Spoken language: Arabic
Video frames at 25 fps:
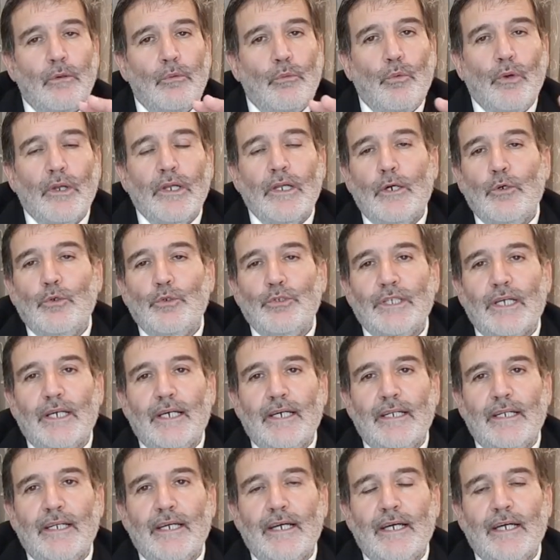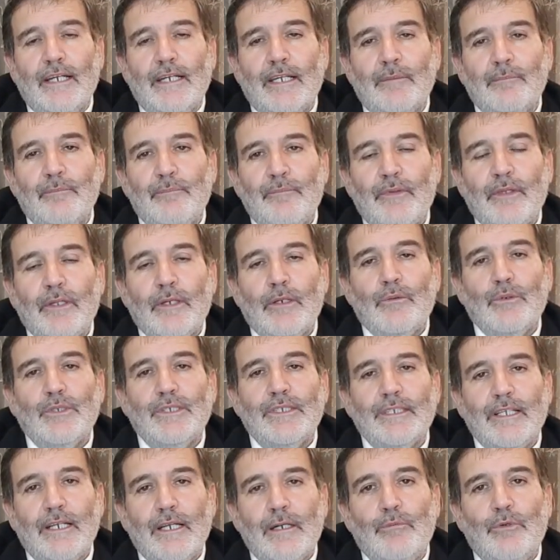والله تعالى أعلم
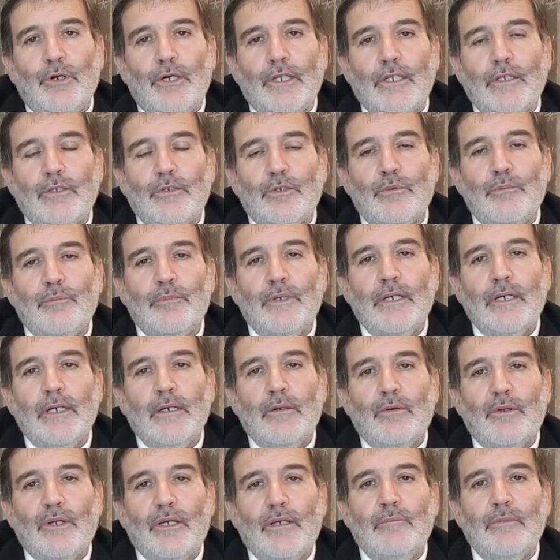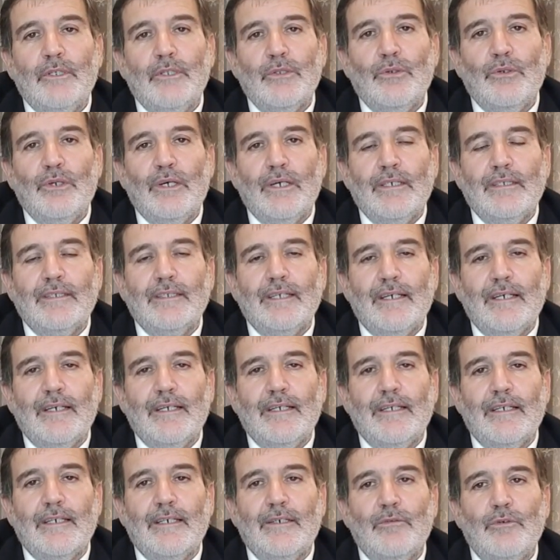والسلام عليكم ورحمة الله
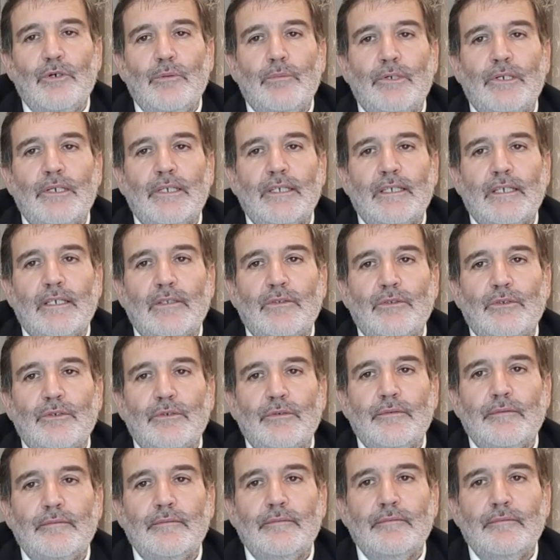تعالى وبركاته